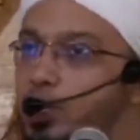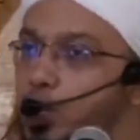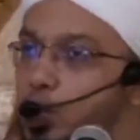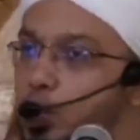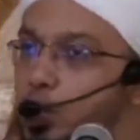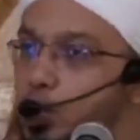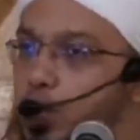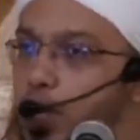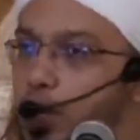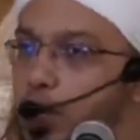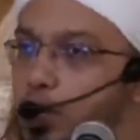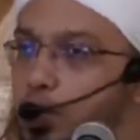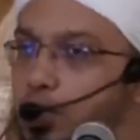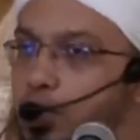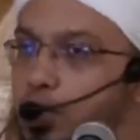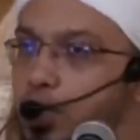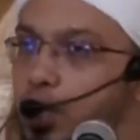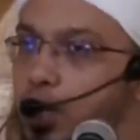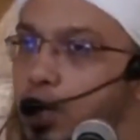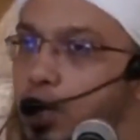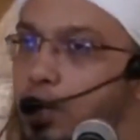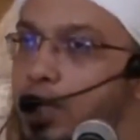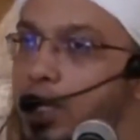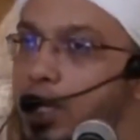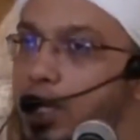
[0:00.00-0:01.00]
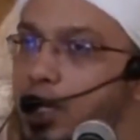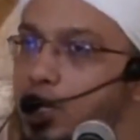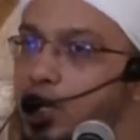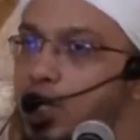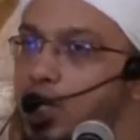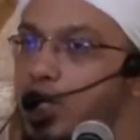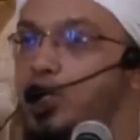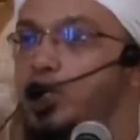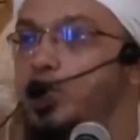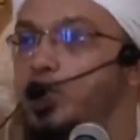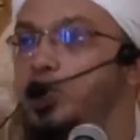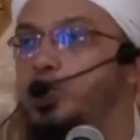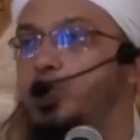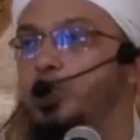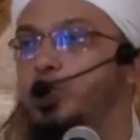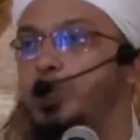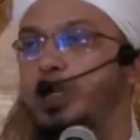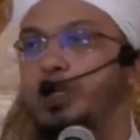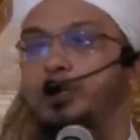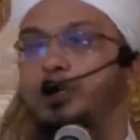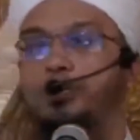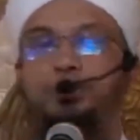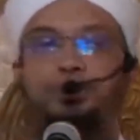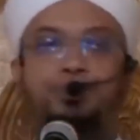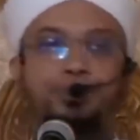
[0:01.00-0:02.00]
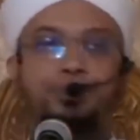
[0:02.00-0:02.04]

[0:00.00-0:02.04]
যতটা করতেন রমাদানের শেষ দশকে